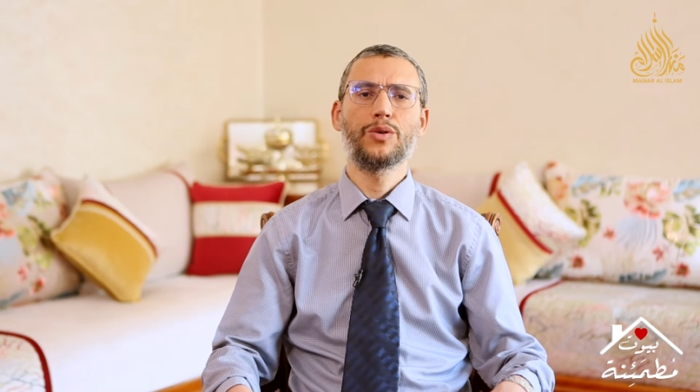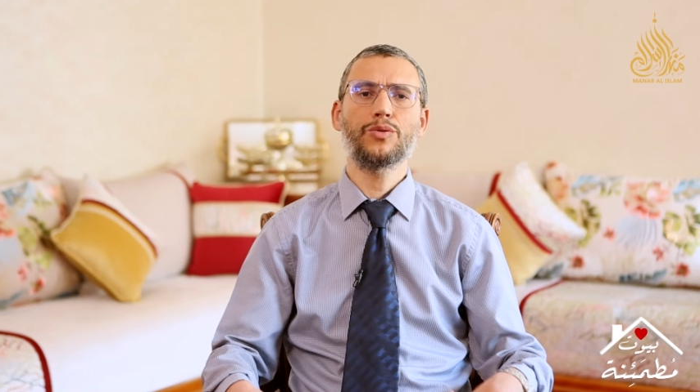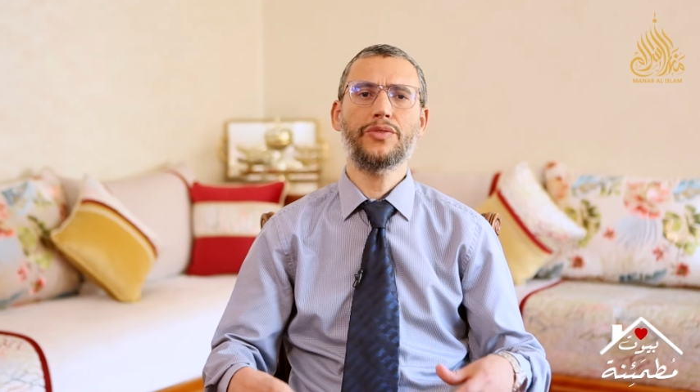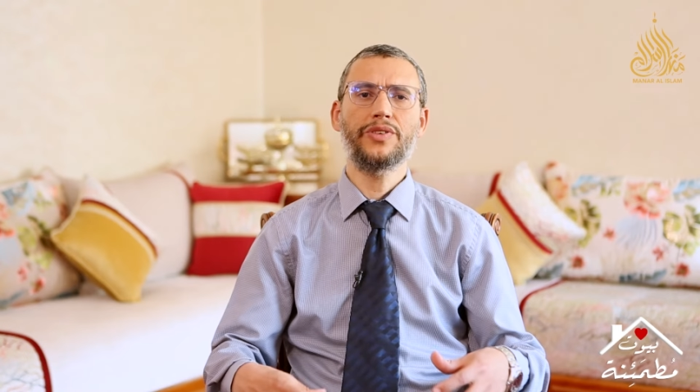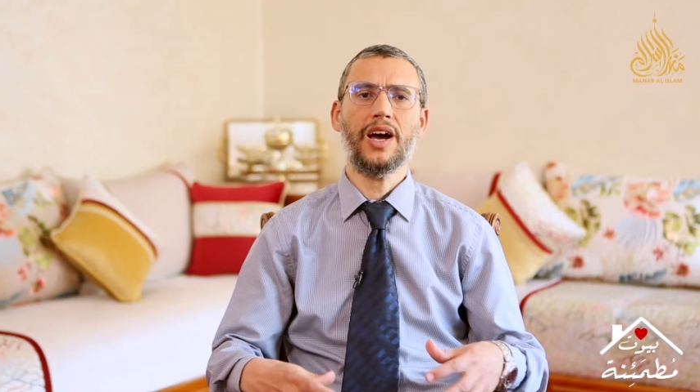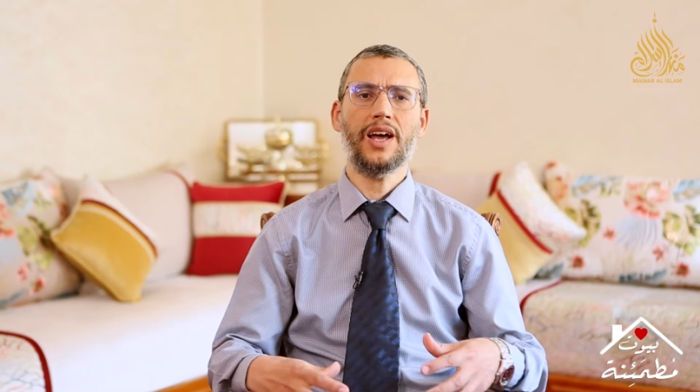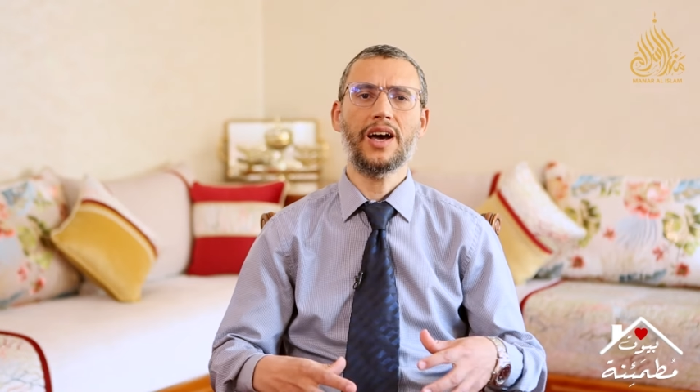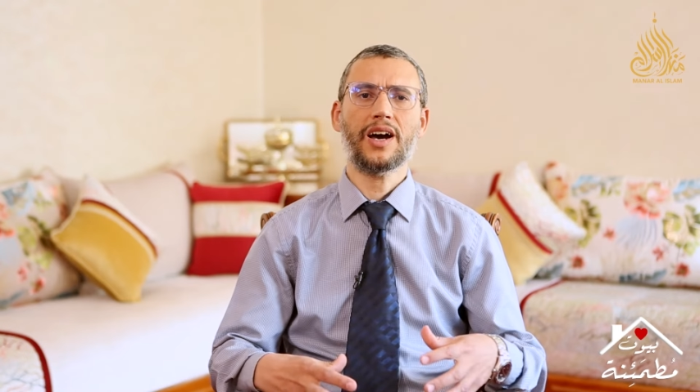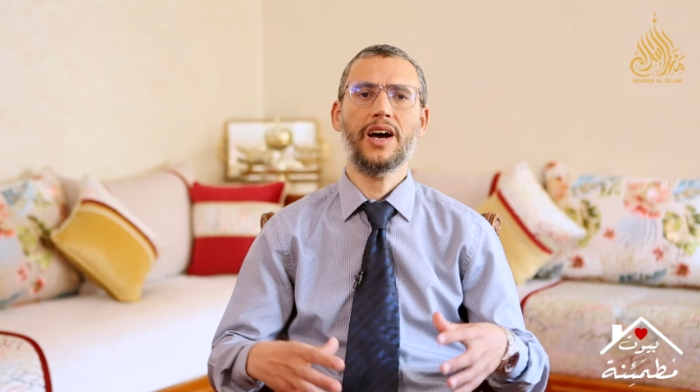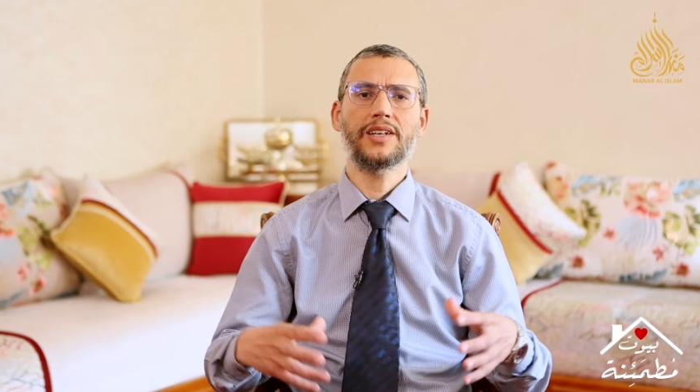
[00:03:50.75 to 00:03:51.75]
وفي
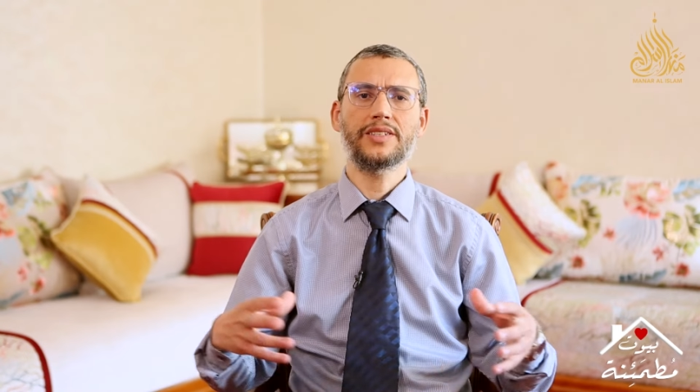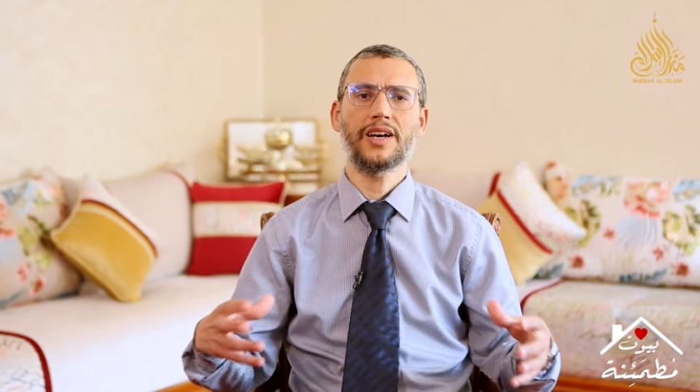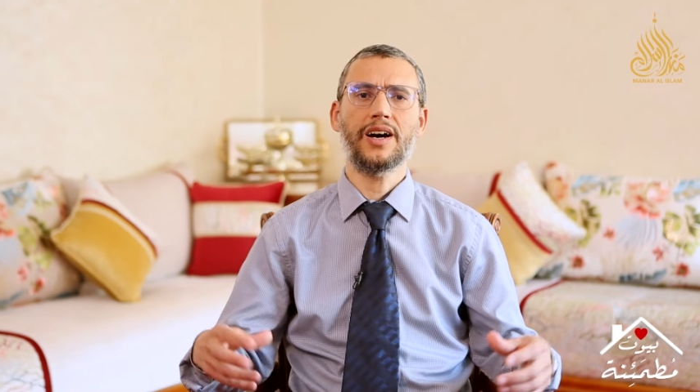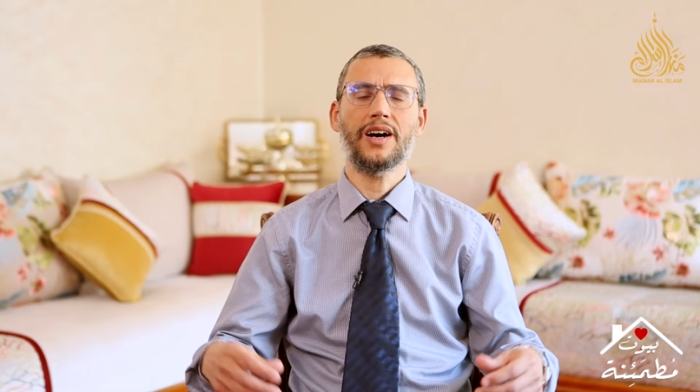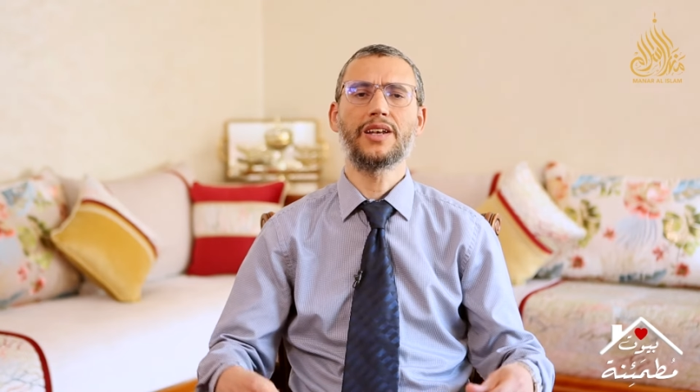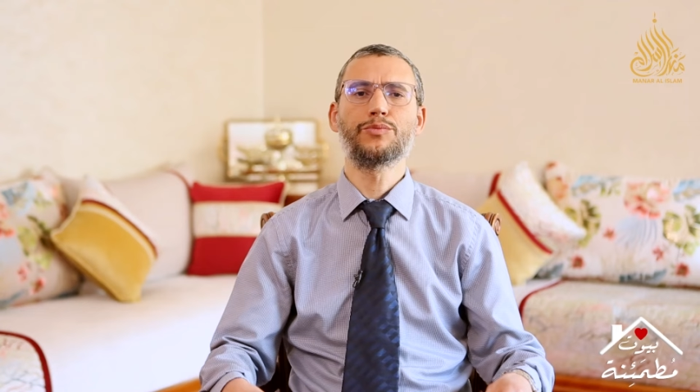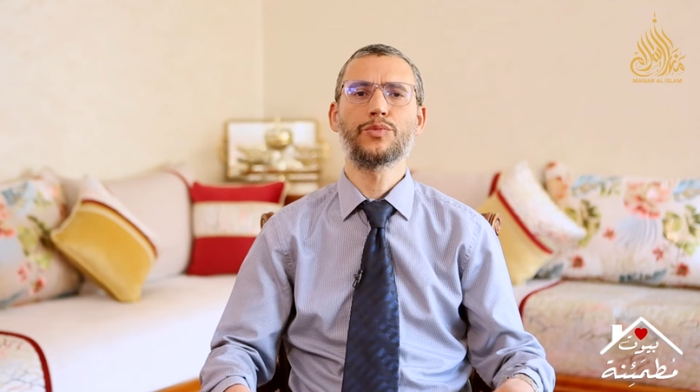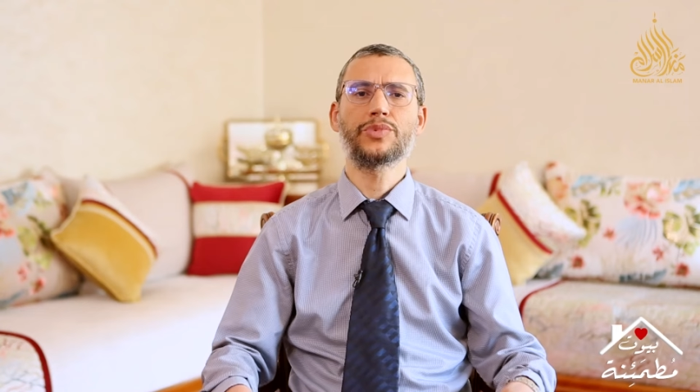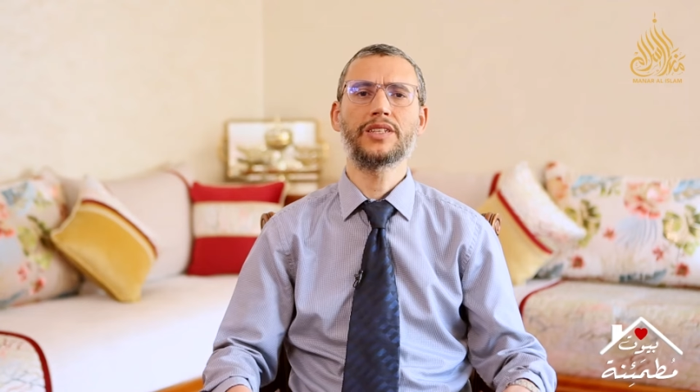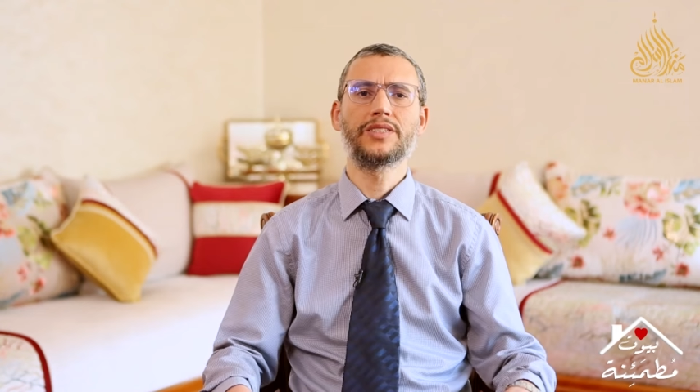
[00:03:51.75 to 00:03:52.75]
علاقاتها
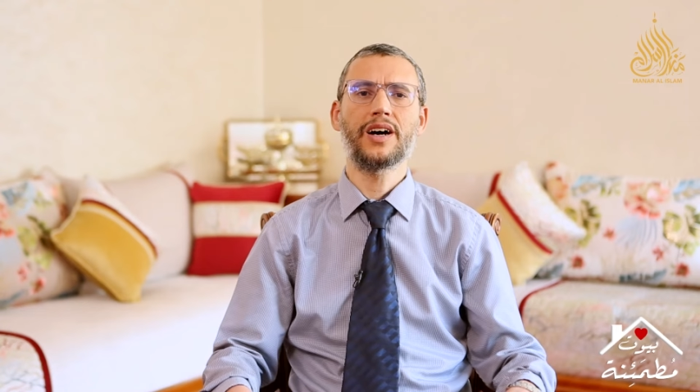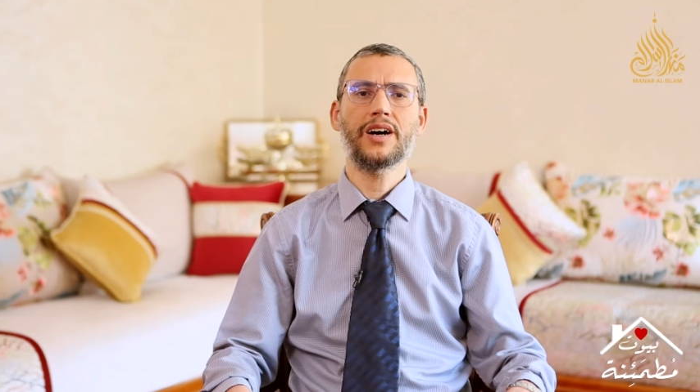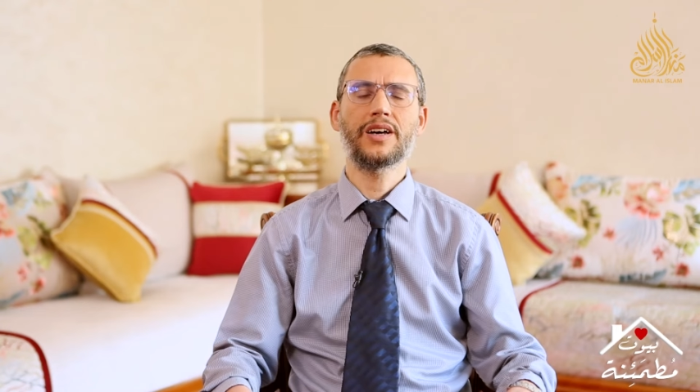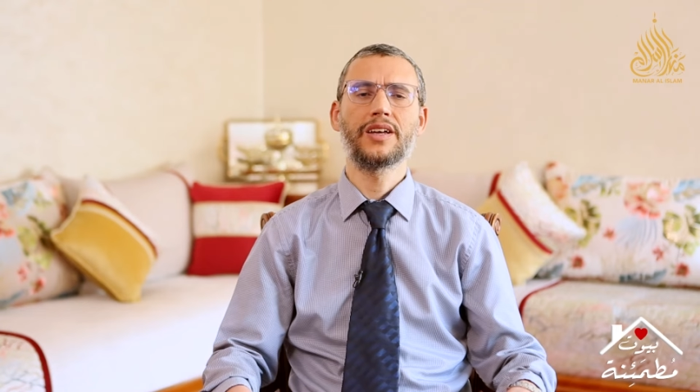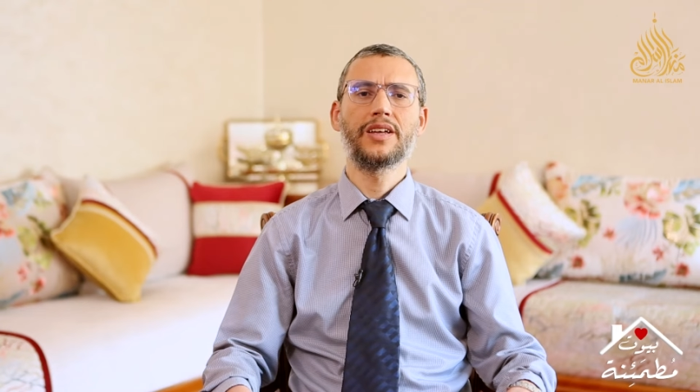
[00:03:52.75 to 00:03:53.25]
الممتدة